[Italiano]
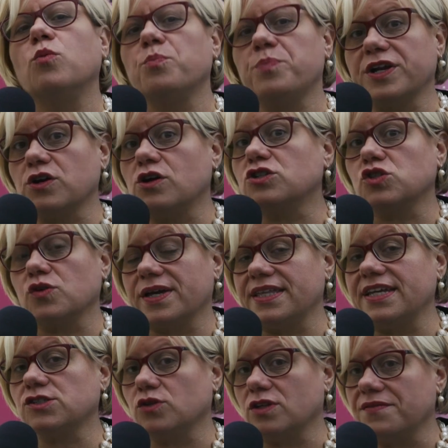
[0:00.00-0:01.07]
un percorso che
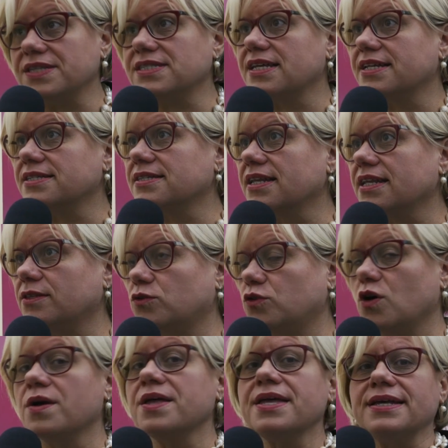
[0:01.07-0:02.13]
adesso deve essere
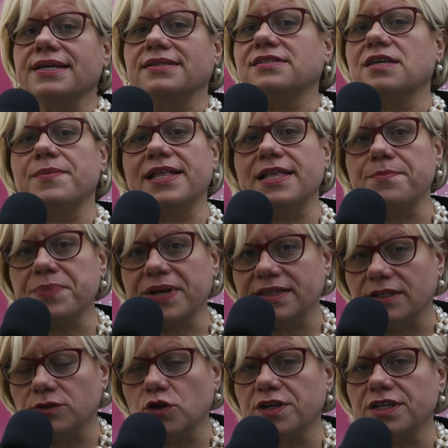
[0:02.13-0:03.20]
scritto insieme agli
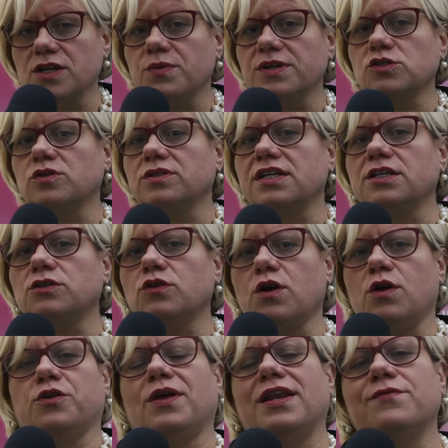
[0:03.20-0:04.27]
imprenditori di questo
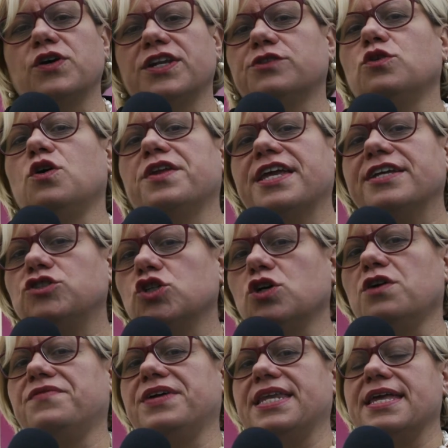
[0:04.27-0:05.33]
territorio, ai lavoratori, ai
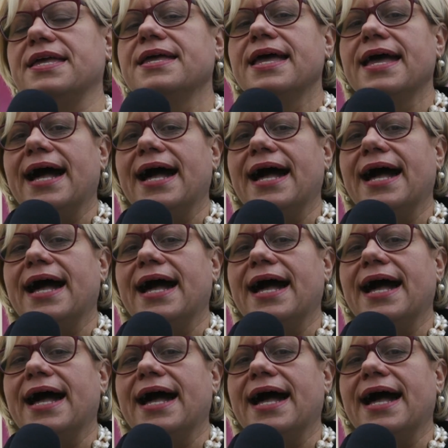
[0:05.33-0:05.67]
giovani,